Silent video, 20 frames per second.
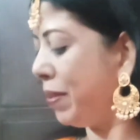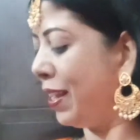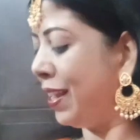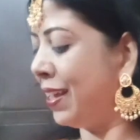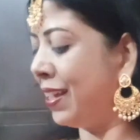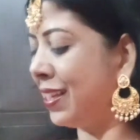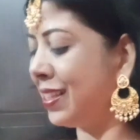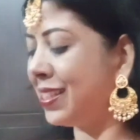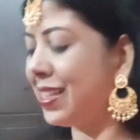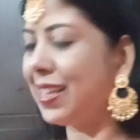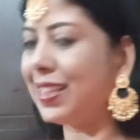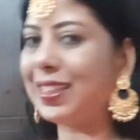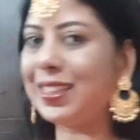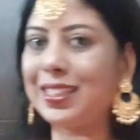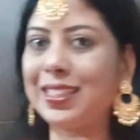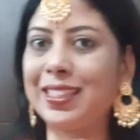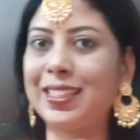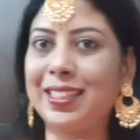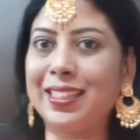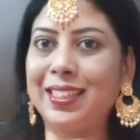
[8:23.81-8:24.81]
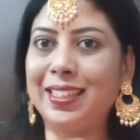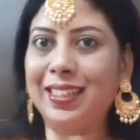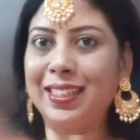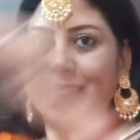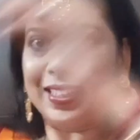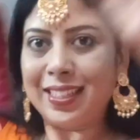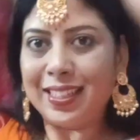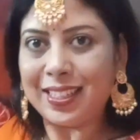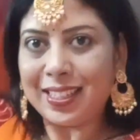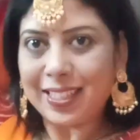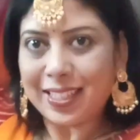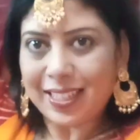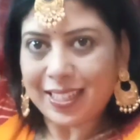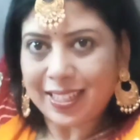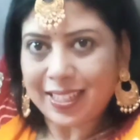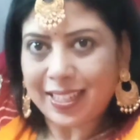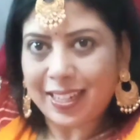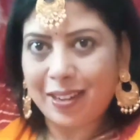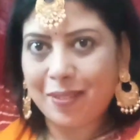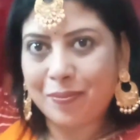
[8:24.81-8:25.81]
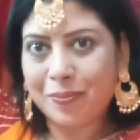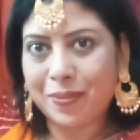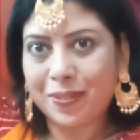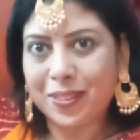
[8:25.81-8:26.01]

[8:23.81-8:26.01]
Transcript: पीले के साथ अगर आप